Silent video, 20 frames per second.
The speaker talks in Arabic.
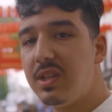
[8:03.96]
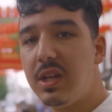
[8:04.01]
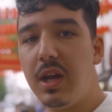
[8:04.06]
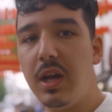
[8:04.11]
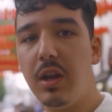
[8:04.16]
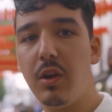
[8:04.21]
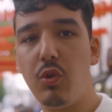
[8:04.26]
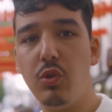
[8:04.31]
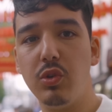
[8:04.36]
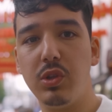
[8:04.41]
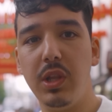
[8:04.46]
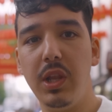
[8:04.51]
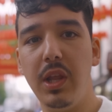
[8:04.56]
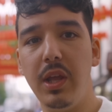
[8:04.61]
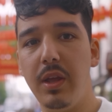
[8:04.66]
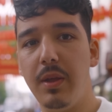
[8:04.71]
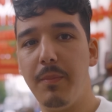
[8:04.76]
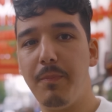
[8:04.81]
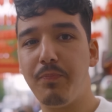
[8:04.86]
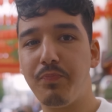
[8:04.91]
صراحه الخوت
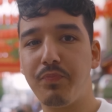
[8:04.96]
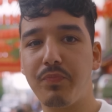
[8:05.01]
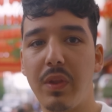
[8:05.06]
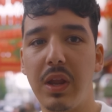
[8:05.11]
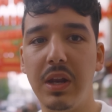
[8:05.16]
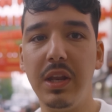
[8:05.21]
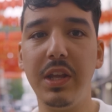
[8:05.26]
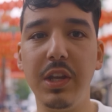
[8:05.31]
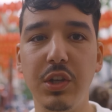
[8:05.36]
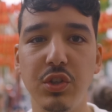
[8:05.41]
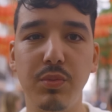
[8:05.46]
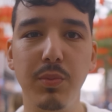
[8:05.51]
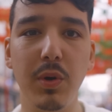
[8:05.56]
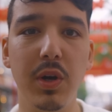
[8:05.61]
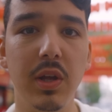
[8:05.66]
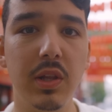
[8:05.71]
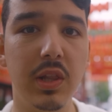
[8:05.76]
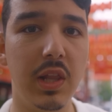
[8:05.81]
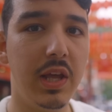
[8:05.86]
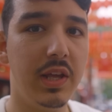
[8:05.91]
اللي اللي كعجبو
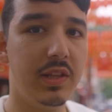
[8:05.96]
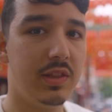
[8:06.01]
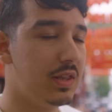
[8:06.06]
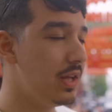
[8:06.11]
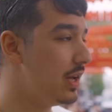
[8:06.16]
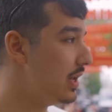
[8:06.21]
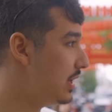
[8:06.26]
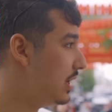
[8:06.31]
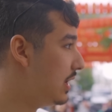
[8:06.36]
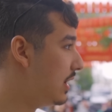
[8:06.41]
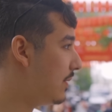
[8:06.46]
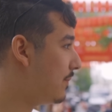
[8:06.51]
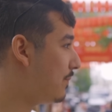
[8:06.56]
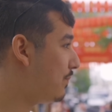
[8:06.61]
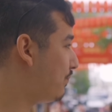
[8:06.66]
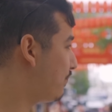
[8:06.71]
هاد الهيد ديال